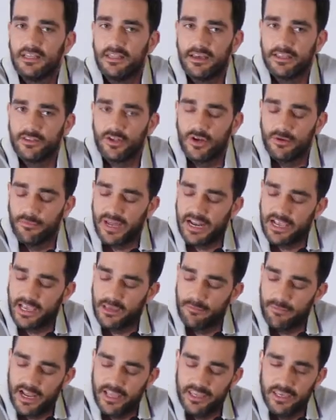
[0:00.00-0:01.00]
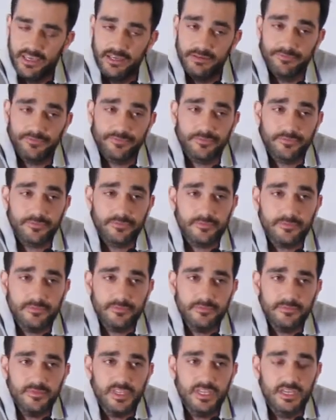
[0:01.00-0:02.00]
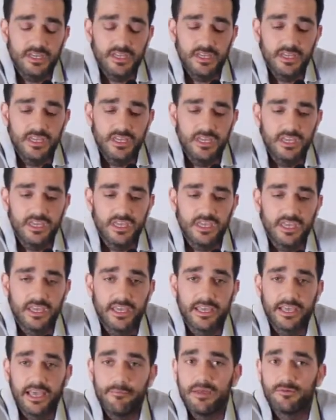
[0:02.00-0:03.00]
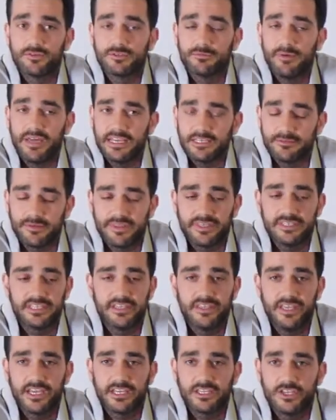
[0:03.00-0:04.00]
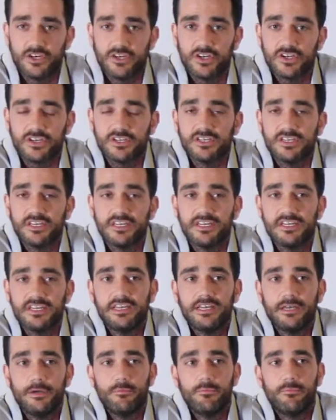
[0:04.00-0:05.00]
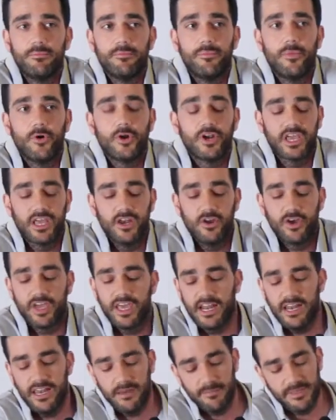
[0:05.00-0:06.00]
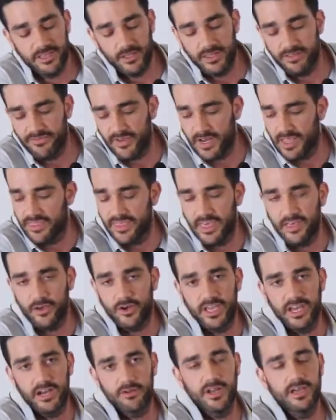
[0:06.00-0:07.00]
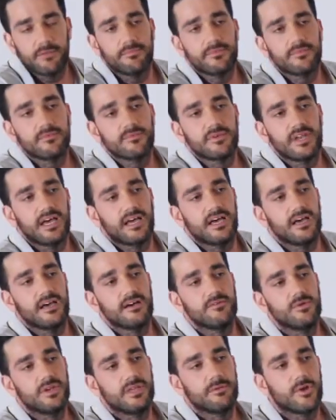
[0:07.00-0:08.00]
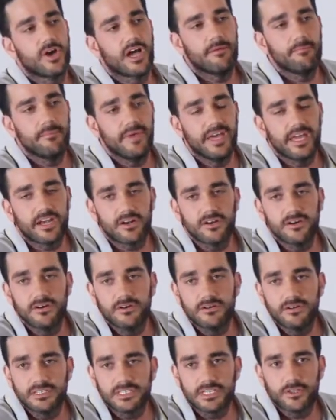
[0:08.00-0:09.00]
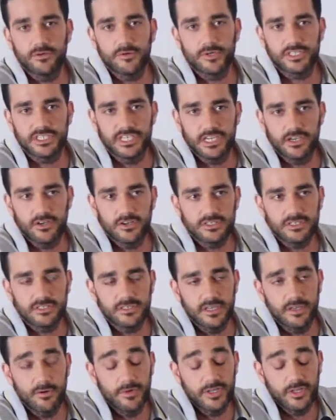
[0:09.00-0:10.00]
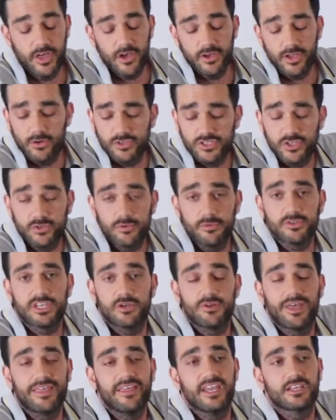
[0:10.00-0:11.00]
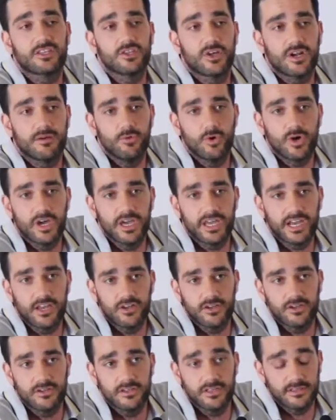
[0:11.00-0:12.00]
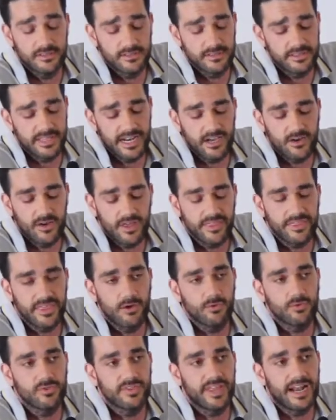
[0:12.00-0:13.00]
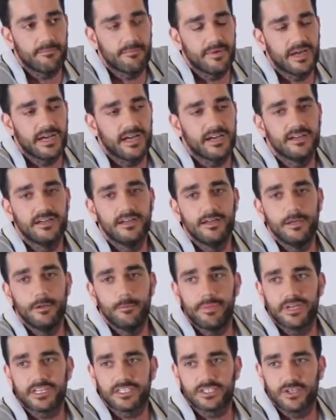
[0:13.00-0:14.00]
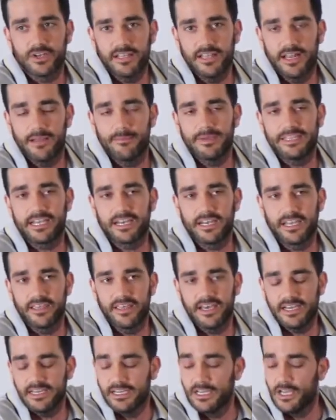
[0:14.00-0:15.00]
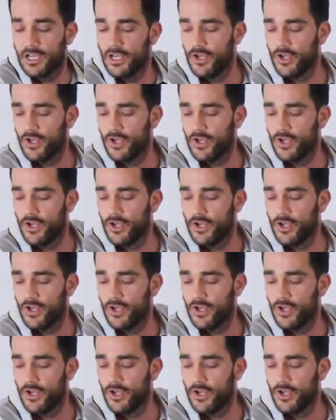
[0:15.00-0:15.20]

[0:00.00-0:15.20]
llevándole para aquí y para allí, y cambiamos varias veces de director, porque lo que era el elemento diferenciador, que era un libro gamberro escrito por chicos, en un momento dado incluso tuvimos a una directora mujer que lo trajo hacia un drama personal de la maternidad,